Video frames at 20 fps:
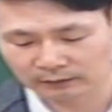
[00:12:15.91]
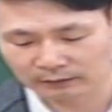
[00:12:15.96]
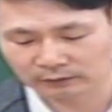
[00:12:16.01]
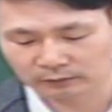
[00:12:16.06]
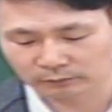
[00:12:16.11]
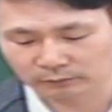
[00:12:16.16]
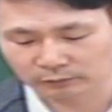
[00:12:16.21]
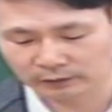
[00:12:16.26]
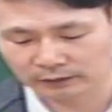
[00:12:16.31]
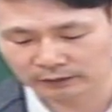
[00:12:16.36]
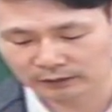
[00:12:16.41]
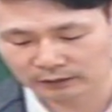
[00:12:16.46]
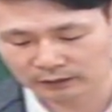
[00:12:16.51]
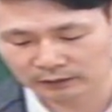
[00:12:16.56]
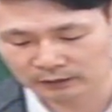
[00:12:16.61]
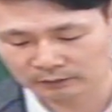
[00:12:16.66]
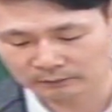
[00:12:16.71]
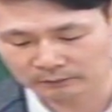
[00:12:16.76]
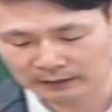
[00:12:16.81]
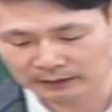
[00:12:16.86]
어떤 분이
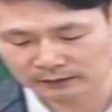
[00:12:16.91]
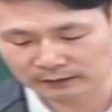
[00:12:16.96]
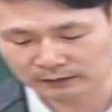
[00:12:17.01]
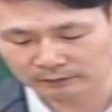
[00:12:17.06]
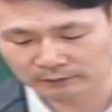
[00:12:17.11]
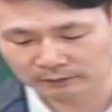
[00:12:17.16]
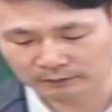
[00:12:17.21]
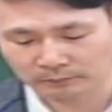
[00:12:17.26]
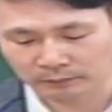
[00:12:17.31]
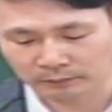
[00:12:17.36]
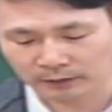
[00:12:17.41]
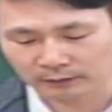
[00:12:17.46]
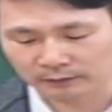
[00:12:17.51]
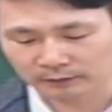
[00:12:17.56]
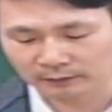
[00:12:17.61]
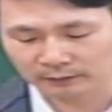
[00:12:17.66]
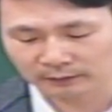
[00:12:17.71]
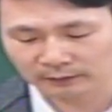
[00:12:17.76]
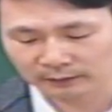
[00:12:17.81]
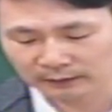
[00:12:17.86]
이런 말 했잖아요.
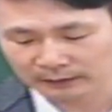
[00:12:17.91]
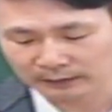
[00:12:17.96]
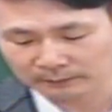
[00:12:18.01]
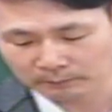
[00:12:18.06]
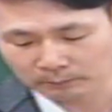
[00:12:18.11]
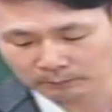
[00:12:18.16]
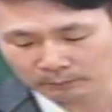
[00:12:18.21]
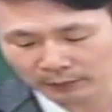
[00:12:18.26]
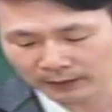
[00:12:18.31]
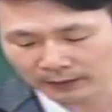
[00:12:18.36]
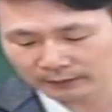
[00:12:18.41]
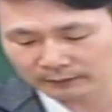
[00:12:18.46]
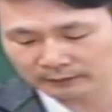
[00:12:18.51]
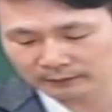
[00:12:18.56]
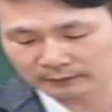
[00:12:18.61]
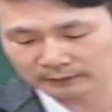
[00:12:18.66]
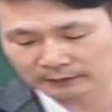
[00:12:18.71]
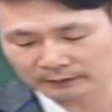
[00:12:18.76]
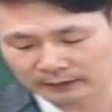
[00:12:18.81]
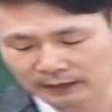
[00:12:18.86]
편은
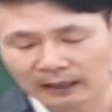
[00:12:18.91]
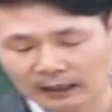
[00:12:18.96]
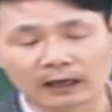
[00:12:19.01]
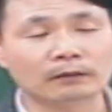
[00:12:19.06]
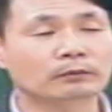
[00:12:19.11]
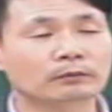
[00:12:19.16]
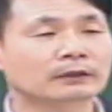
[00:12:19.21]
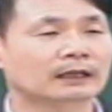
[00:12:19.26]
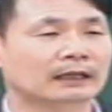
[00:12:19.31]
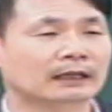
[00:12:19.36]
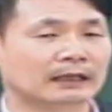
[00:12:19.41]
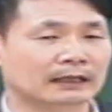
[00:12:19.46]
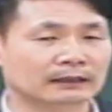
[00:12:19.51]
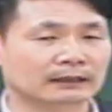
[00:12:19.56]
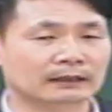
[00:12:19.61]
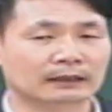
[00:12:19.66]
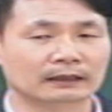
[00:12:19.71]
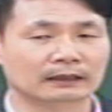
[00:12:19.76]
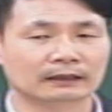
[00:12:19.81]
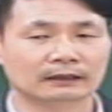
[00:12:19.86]
펜은 칼보다
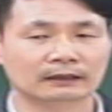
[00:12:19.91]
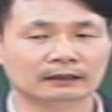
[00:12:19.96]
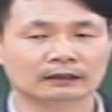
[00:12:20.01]
강하다.